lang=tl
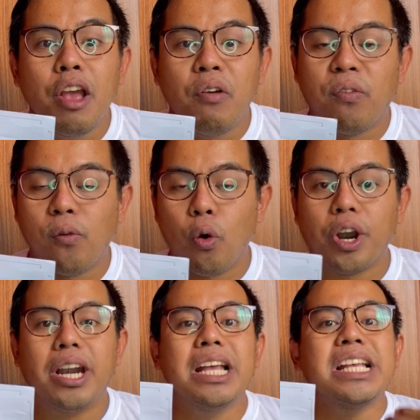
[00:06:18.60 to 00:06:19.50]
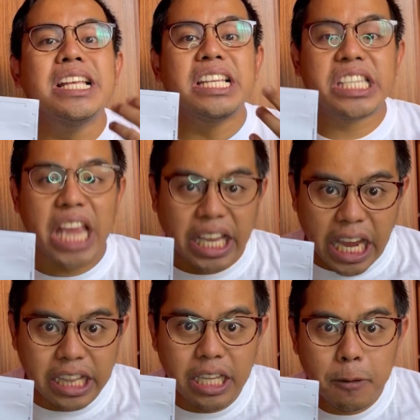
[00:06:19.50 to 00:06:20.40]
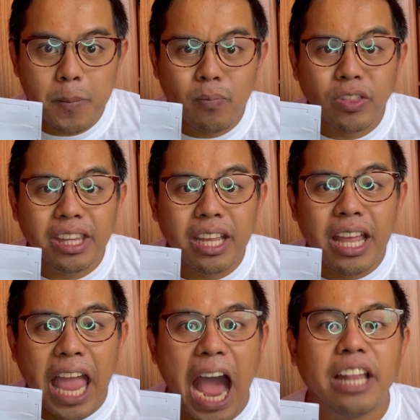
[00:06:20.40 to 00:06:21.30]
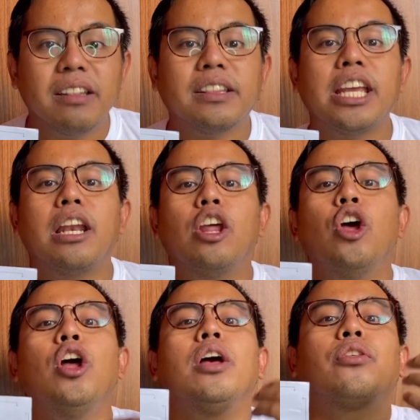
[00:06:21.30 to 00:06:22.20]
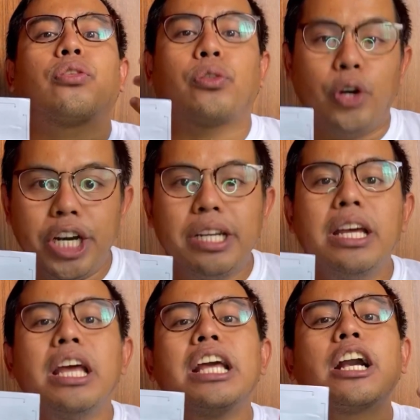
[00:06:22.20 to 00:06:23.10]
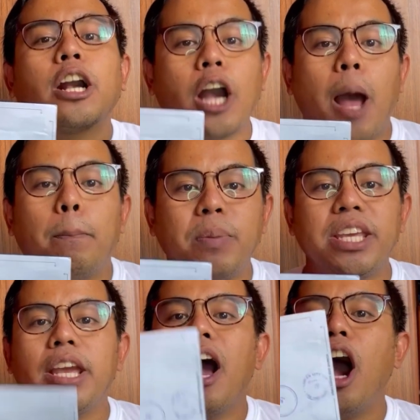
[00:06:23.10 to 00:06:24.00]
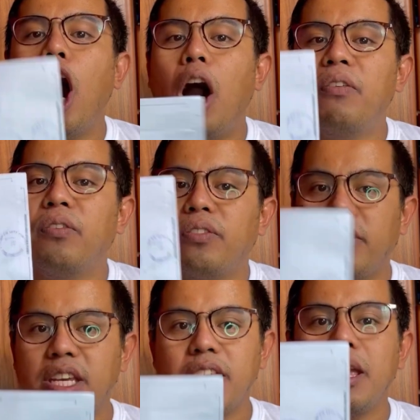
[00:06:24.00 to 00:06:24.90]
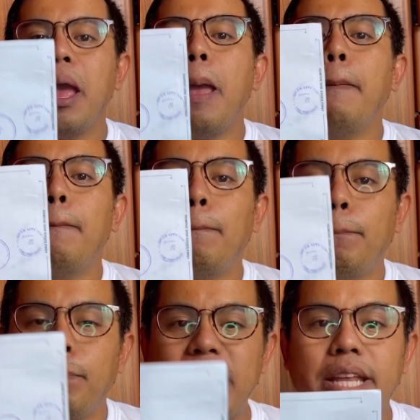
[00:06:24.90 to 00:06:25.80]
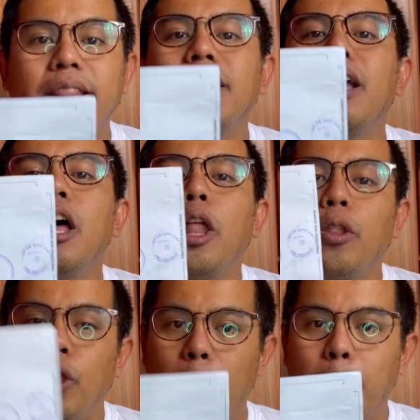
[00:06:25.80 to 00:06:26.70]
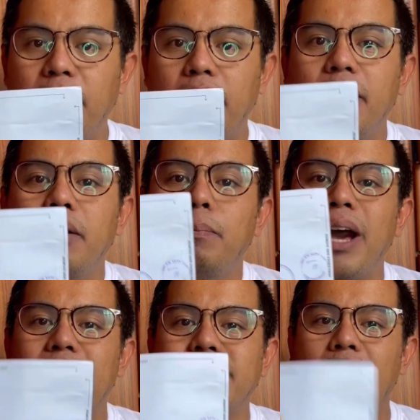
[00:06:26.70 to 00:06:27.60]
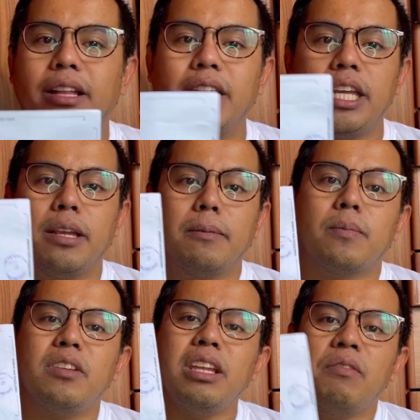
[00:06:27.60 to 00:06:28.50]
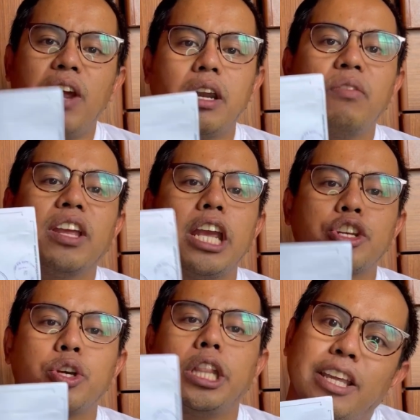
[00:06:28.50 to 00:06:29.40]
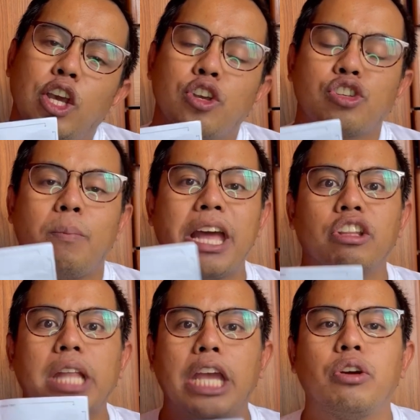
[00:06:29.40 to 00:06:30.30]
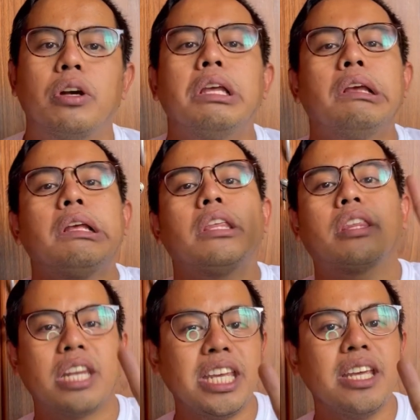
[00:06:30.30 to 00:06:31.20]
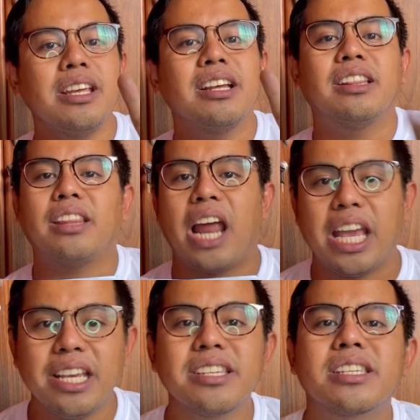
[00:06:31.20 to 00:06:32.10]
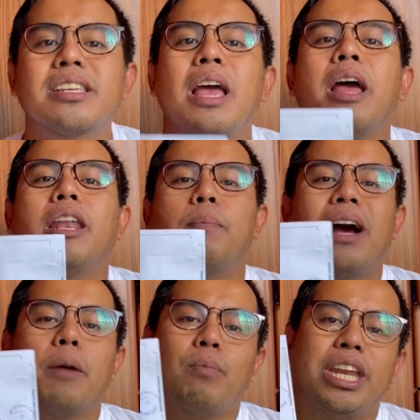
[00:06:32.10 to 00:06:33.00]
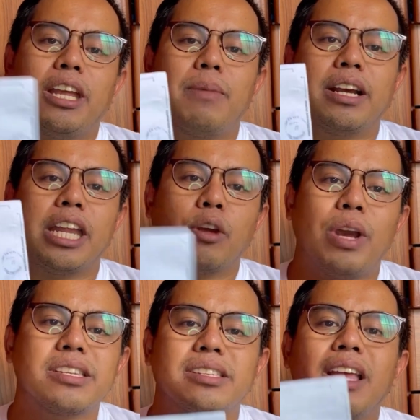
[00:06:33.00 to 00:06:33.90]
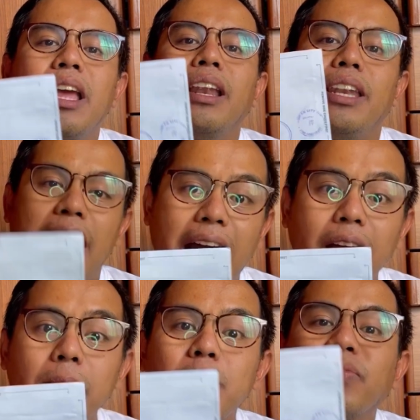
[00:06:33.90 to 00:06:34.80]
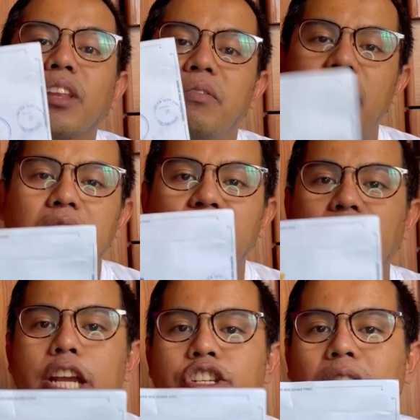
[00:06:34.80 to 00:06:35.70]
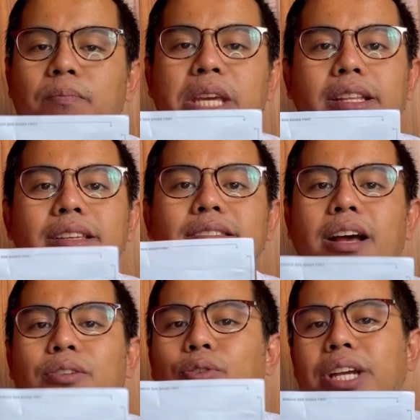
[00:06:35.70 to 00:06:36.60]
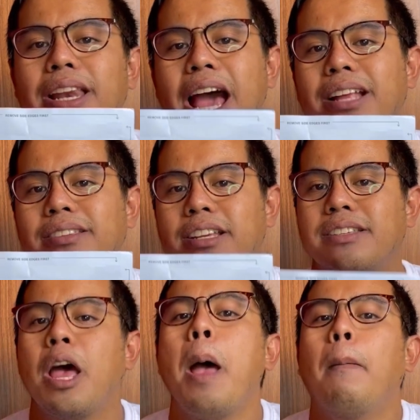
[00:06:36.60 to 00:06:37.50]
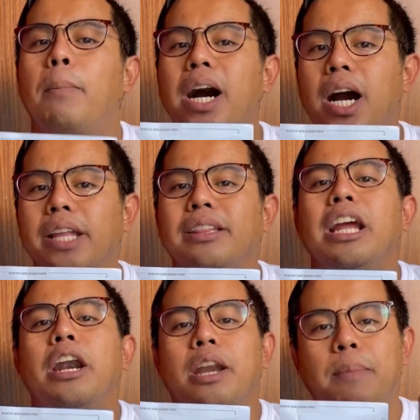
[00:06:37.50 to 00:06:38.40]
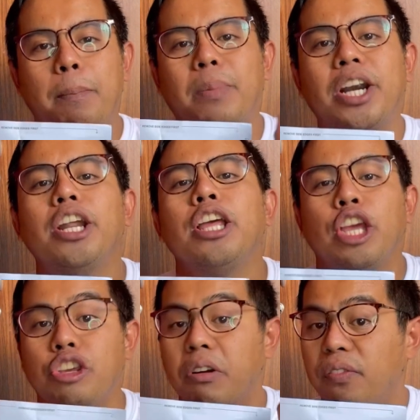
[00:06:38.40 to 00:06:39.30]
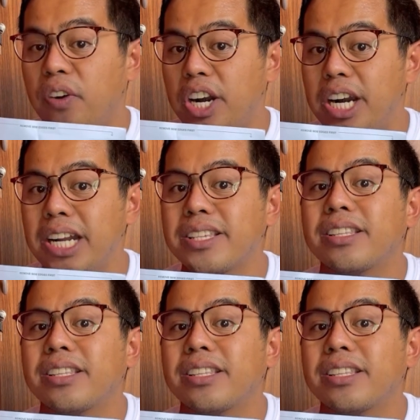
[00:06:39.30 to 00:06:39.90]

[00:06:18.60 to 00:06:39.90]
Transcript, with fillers: for second until third copy of the PIN number para sa ating verification. So, meron tayong three tries na pwedeng mag-request ng verification PIN sa Google AdSense. But, remember, yung first